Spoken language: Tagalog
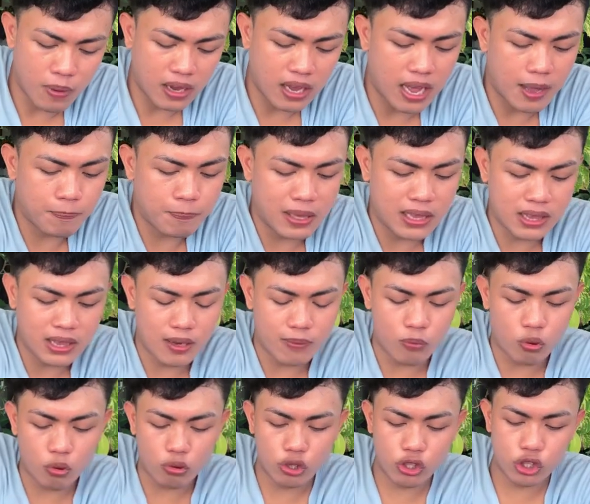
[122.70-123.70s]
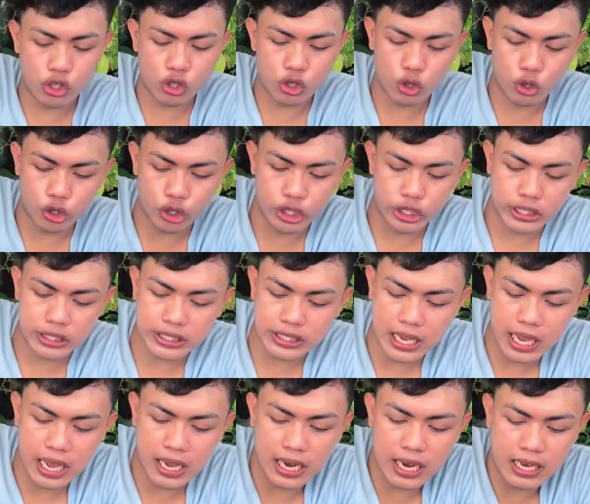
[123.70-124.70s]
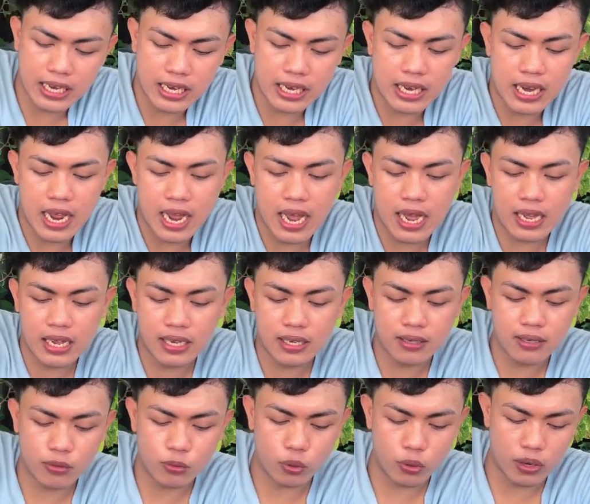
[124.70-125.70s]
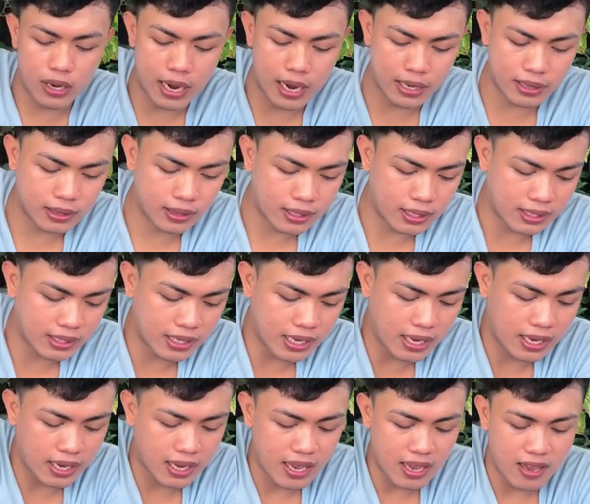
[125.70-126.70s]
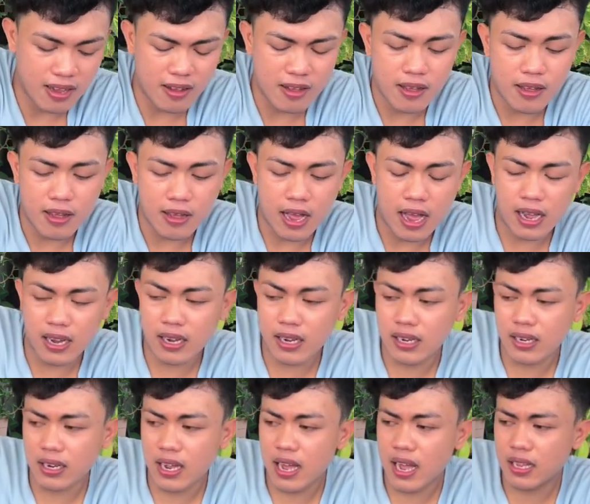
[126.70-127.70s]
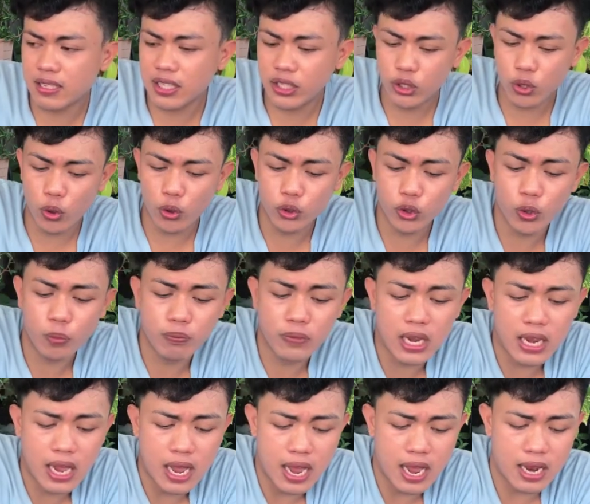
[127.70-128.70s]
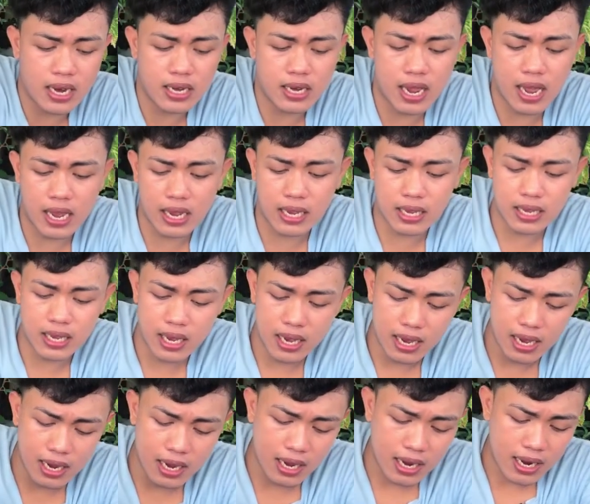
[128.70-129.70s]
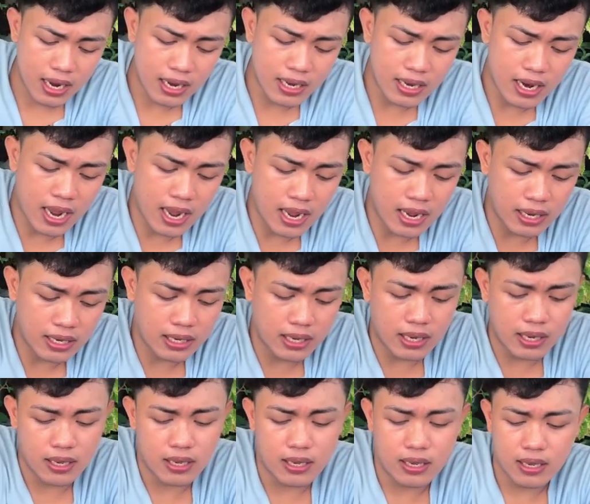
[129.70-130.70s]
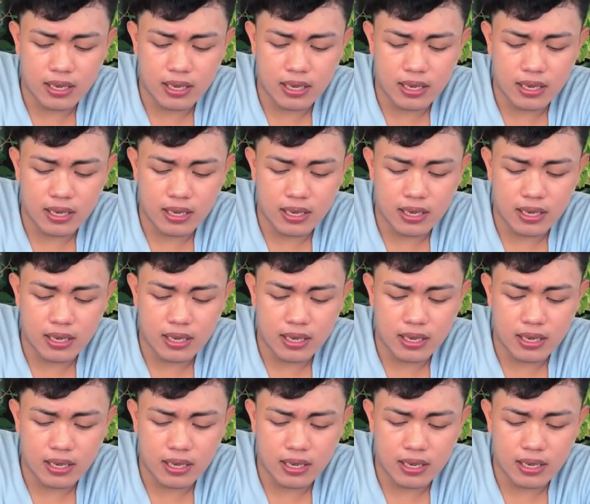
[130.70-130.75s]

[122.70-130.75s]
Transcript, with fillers: kumakapit na moisture sa kanilang ugat. Kasi ang syngonium niya yan ay nag